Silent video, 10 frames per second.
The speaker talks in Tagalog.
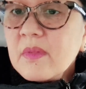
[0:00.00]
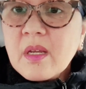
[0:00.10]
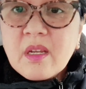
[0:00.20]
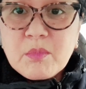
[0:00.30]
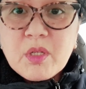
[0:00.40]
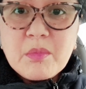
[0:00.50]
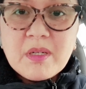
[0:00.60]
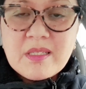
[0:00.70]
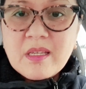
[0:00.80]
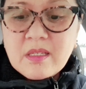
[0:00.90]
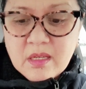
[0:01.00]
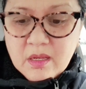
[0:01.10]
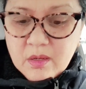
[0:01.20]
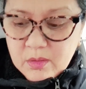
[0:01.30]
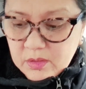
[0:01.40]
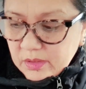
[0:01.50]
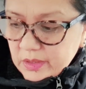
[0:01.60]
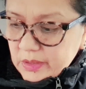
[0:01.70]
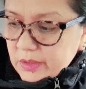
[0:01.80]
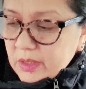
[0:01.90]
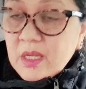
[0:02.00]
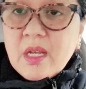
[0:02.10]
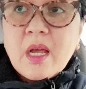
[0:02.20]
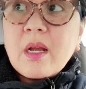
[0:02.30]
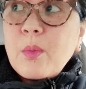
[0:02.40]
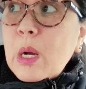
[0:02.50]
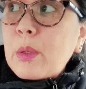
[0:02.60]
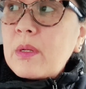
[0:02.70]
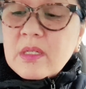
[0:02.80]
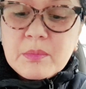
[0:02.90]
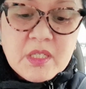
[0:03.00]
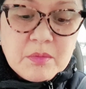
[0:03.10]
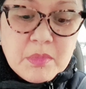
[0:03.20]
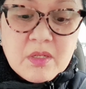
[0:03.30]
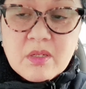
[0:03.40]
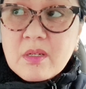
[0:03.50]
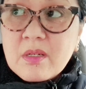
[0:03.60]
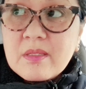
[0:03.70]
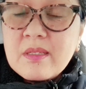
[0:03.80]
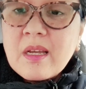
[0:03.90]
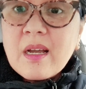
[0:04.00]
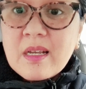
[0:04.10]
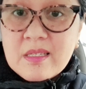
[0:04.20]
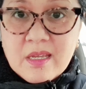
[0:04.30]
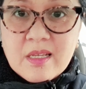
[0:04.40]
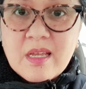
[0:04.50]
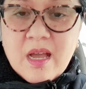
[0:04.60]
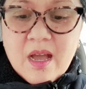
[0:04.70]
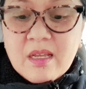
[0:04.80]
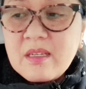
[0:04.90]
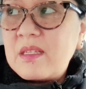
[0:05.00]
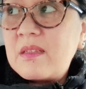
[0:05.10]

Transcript: alam mo yung mga singsing -sing ko ginagawa ko lang naman yan because nakakasaya sa akin